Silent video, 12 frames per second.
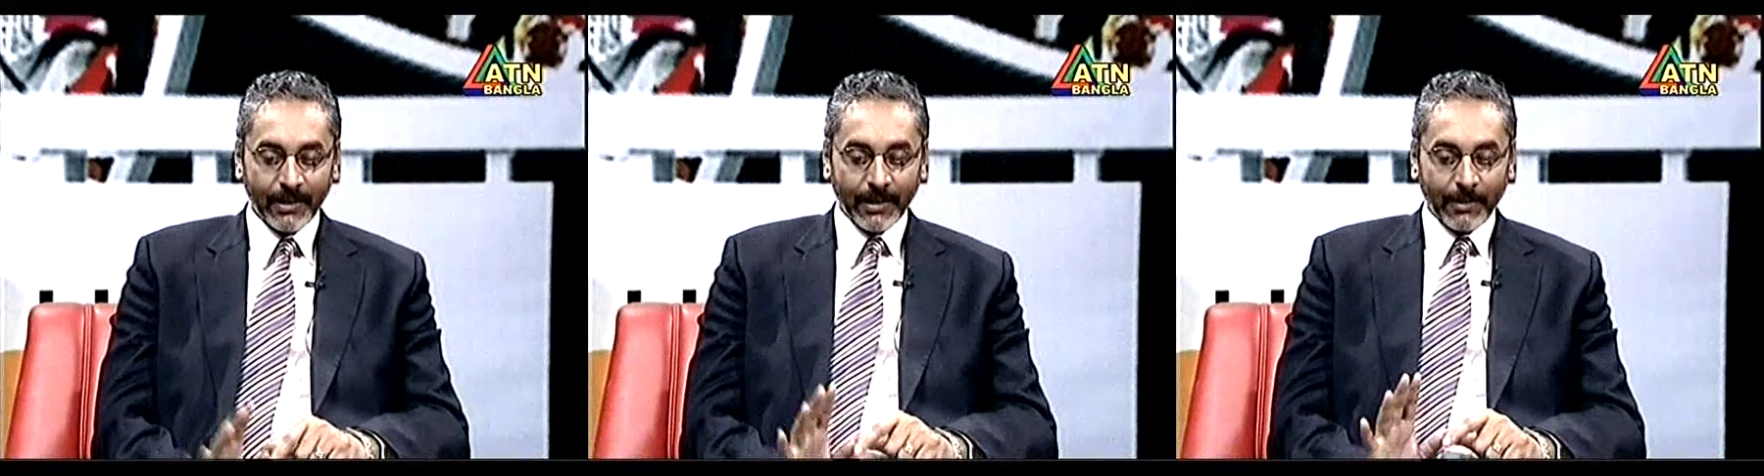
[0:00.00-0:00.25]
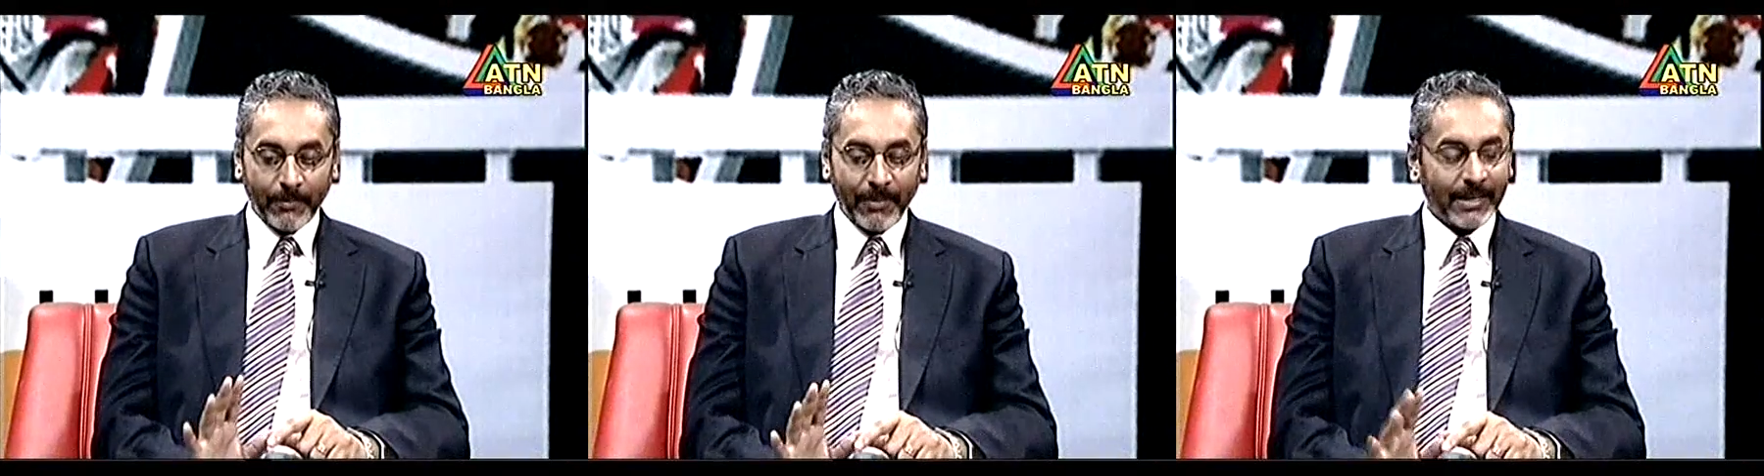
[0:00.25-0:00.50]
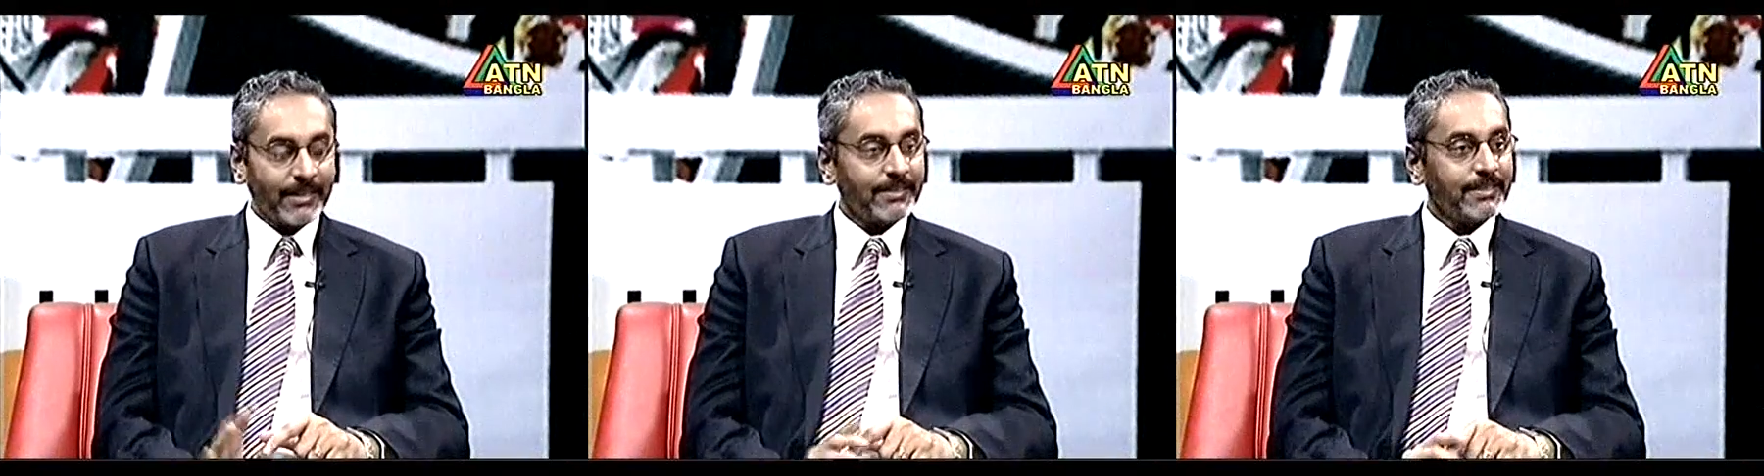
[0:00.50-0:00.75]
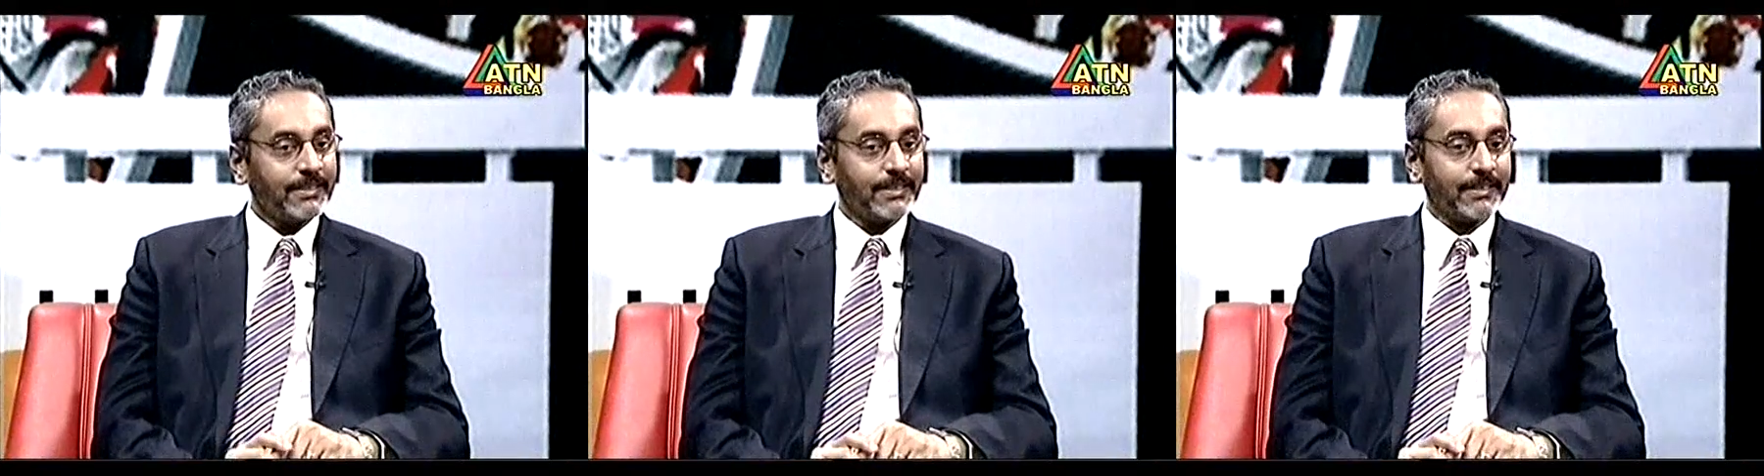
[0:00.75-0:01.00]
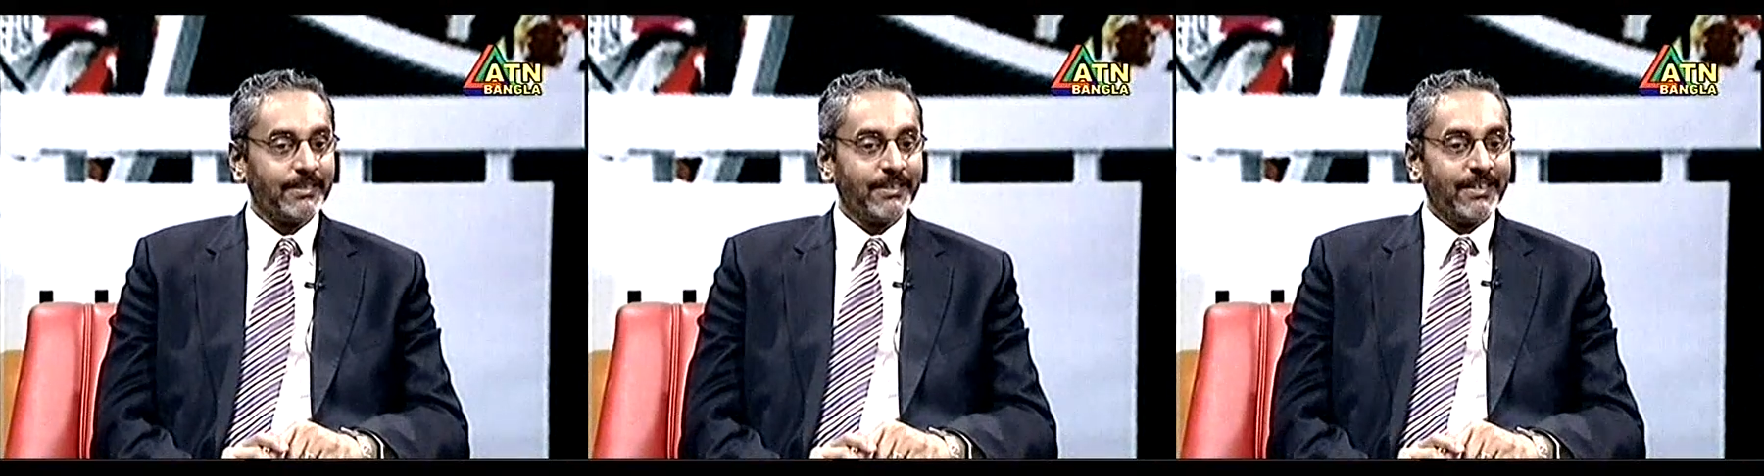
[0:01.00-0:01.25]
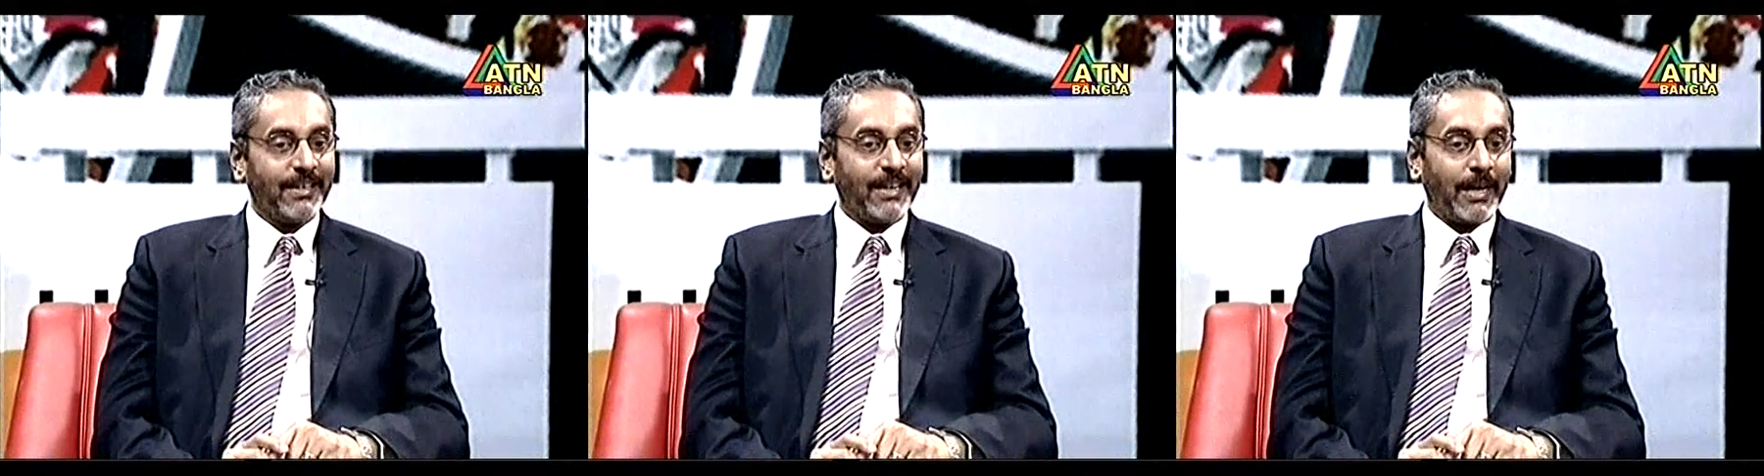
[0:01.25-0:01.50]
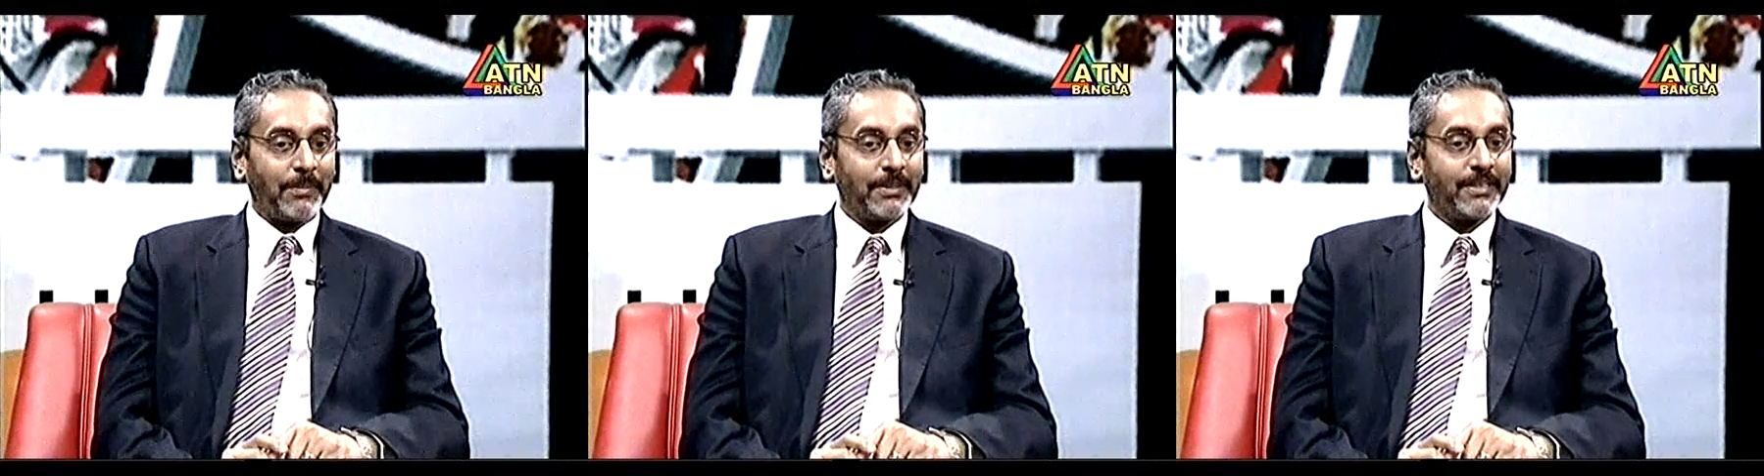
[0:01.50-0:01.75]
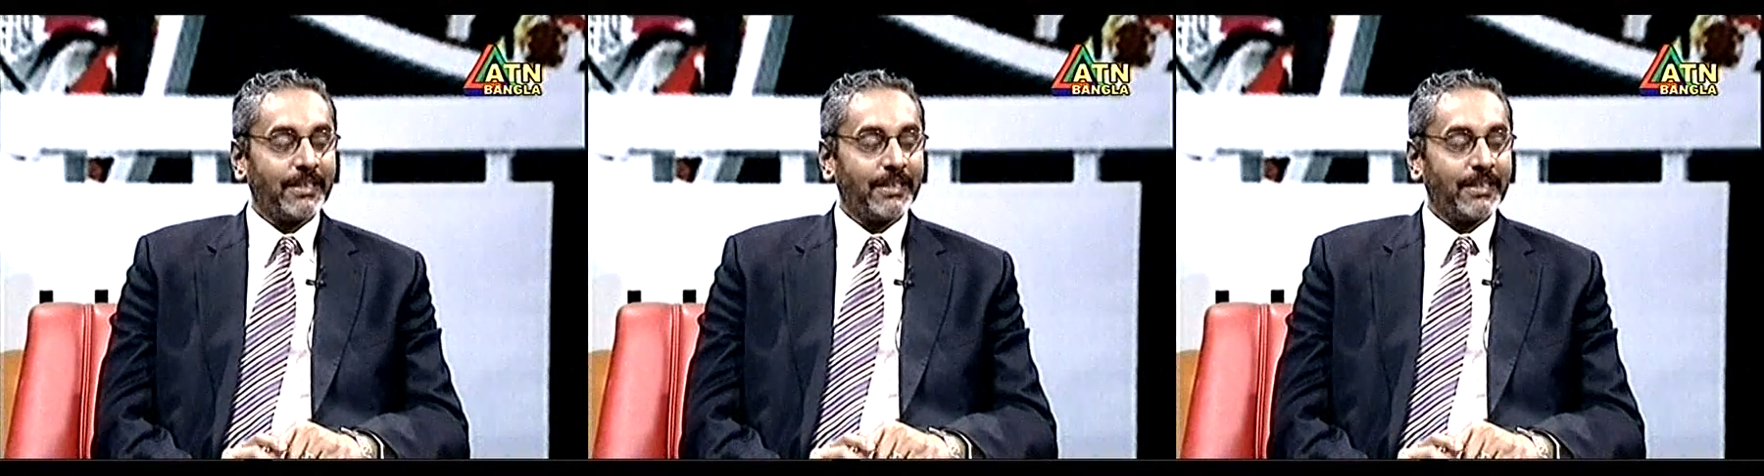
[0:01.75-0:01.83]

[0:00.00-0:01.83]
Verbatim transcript: বাংলাদেশে আমাদের